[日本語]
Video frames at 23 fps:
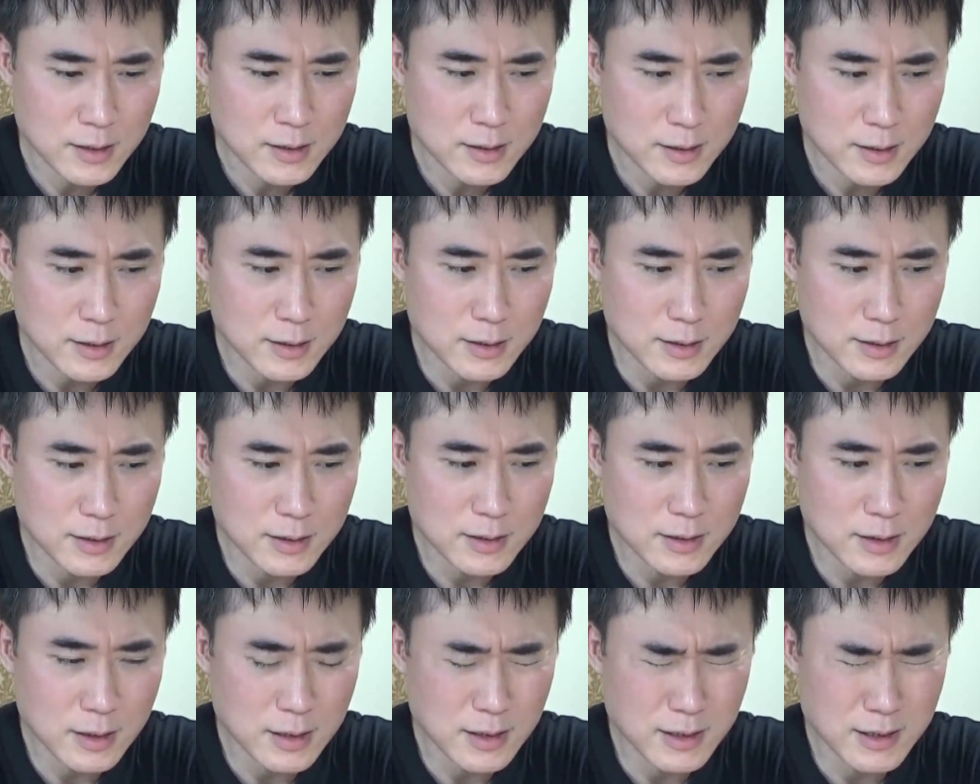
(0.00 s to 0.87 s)

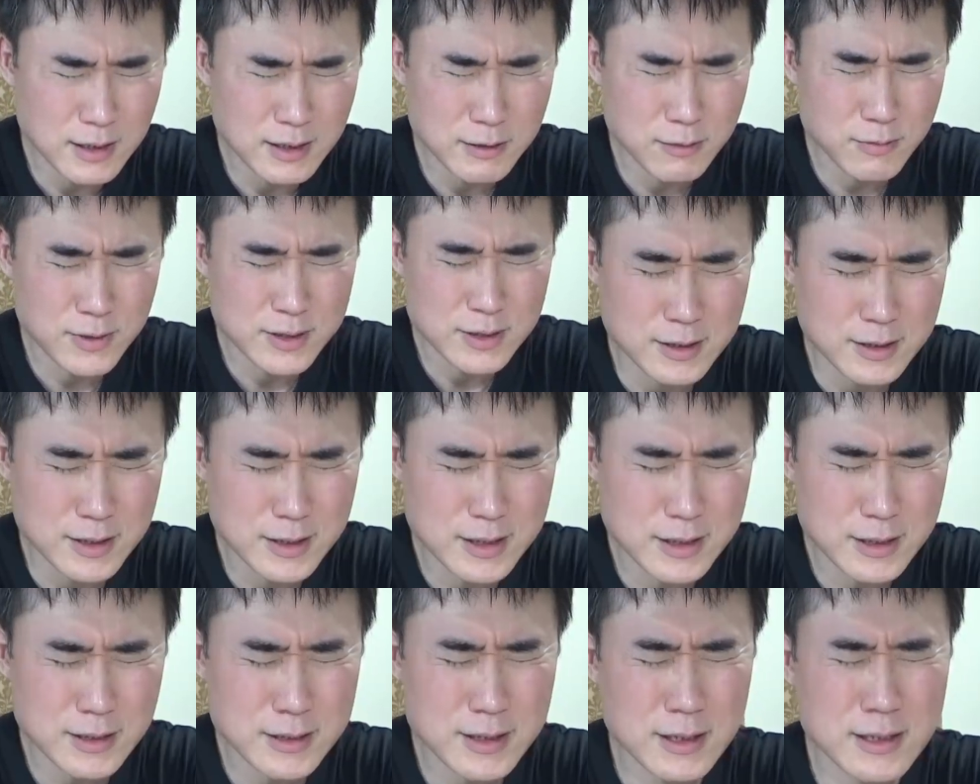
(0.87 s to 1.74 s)
であごめん
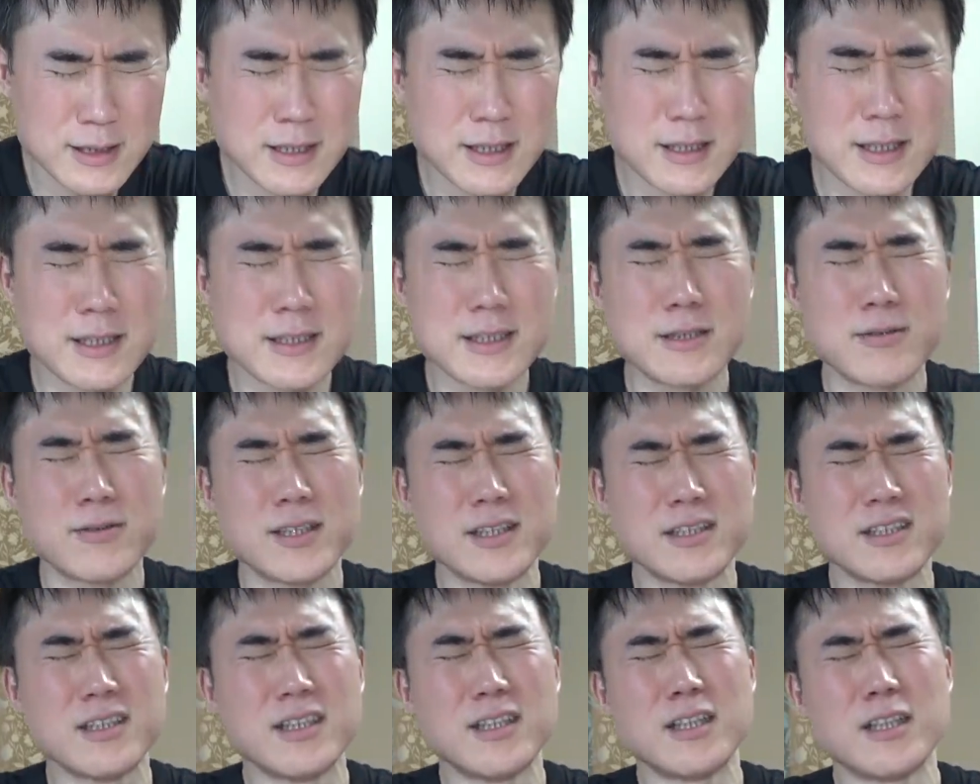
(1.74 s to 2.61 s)
岸田さんに関しては
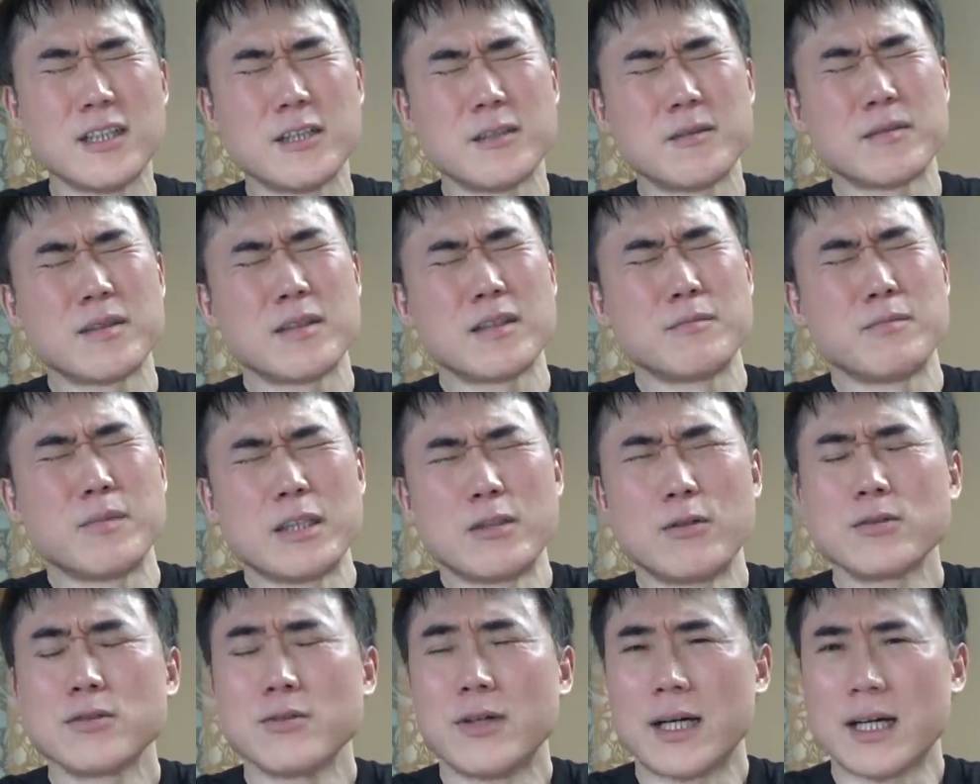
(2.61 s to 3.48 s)
ですね、まあ、
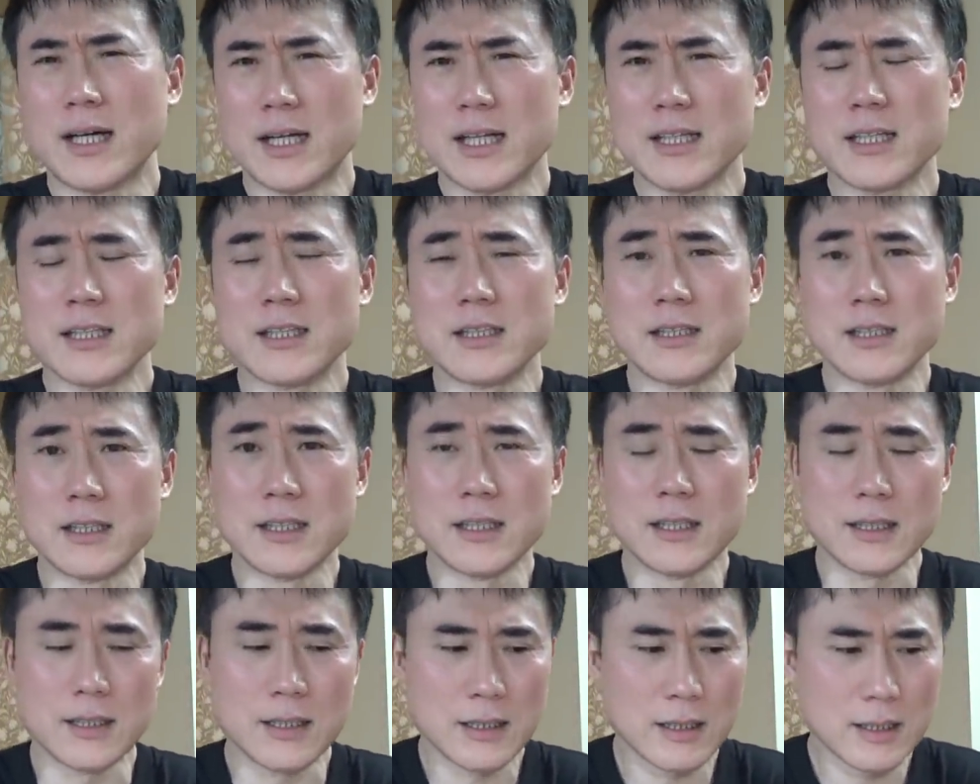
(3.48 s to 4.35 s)
よくわからないん
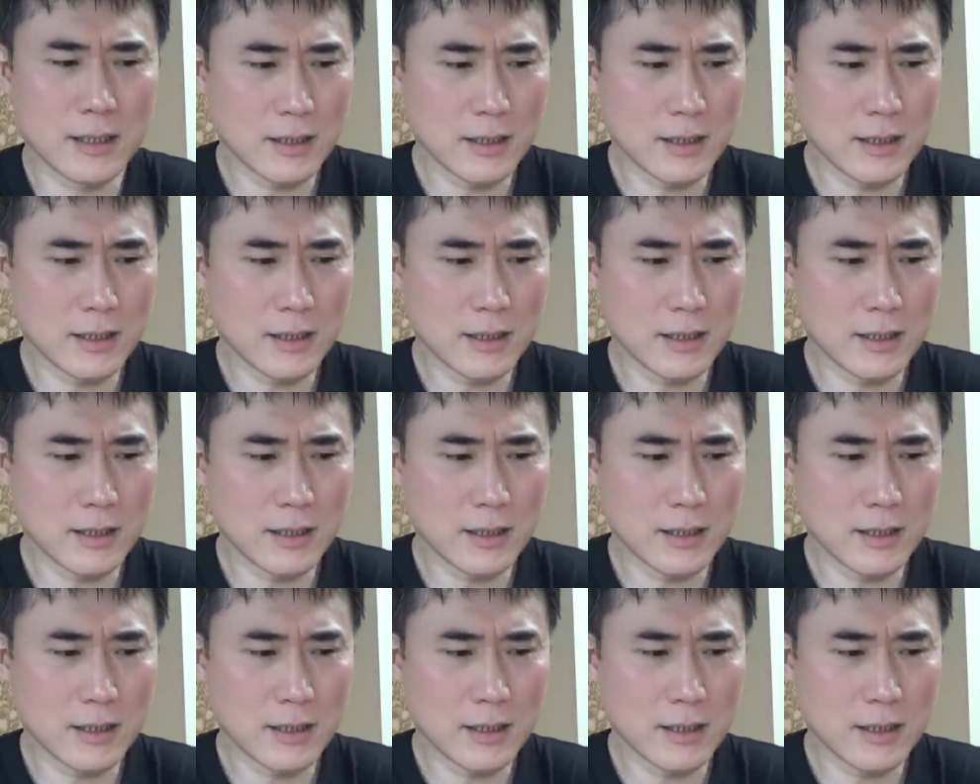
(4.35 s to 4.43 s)
で、